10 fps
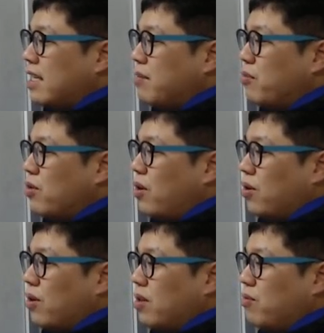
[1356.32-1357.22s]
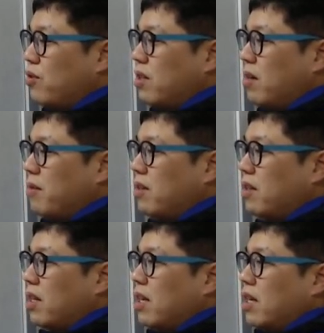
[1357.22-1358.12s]
인물은 어떤 인물이냐면은
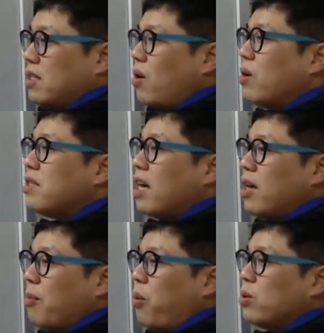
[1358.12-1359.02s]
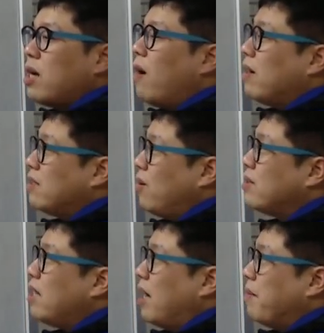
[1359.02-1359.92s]
서자예요 보장왕의
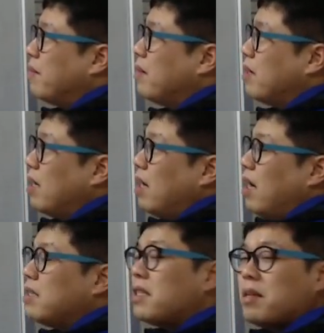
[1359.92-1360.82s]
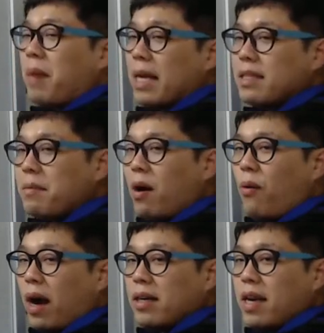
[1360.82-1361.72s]
서자 학생들 마지막
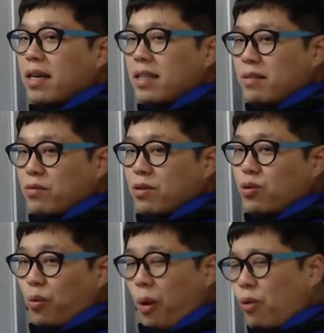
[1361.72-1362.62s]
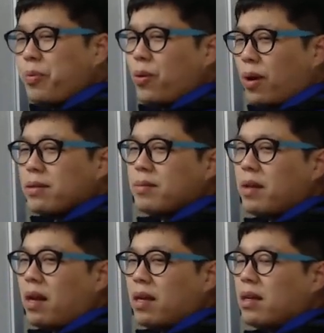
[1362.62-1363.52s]
왕의 이름은 좀 외울 필요가
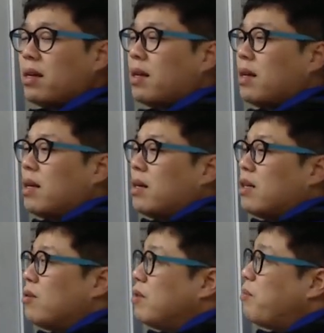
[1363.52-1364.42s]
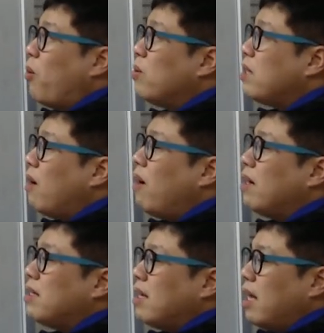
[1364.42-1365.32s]
있습니다 그래서 이
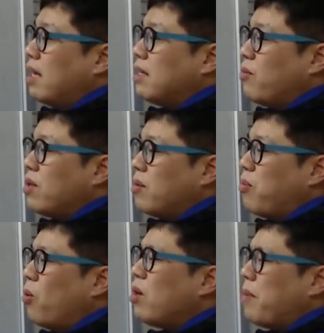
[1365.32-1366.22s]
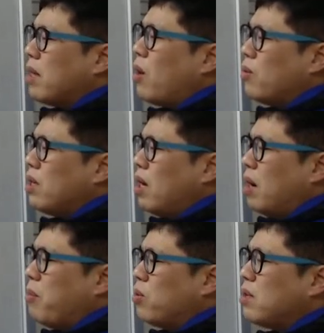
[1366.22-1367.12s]
보장왕의 왜냐면 복이 많이
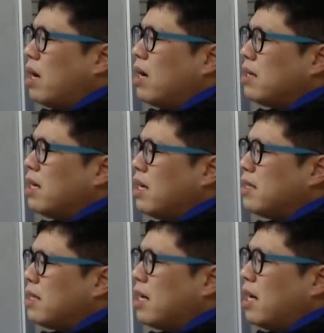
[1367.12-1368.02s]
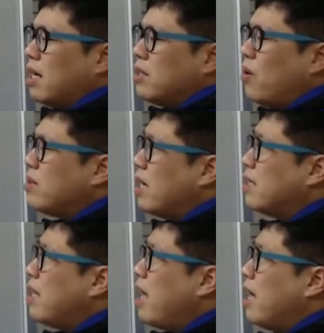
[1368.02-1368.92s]
나오니까 보장왕의 이제
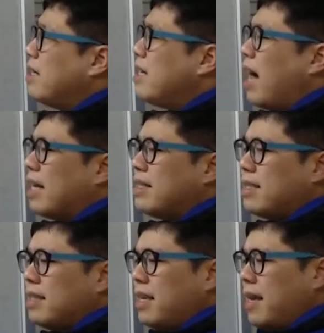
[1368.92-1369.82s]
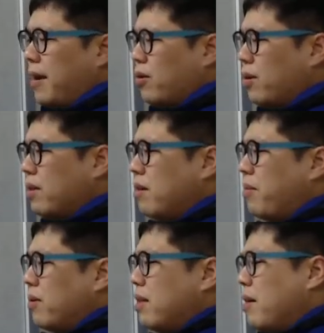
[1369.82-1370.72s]
서자인데 이 안승이 어떤 일을
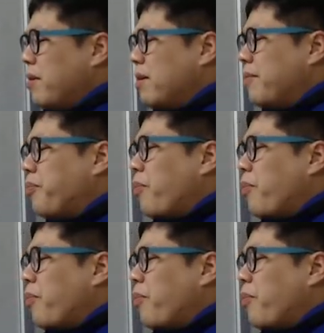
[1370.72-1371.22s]
벌이냐면은